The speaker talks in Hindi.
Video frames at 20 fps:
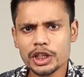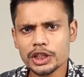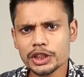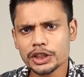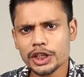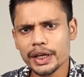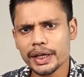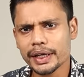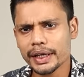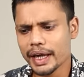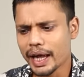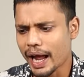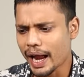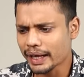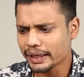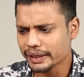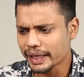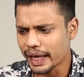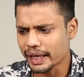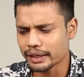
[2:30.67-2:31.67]
सर्च करेंगे
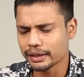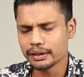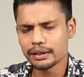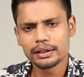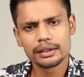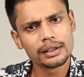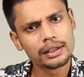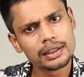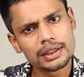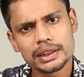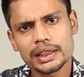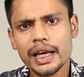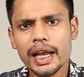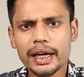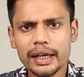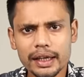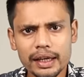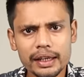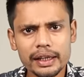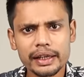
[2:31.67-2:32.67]
एंड देन
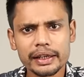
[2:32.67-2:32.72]
सिलेक्ट कर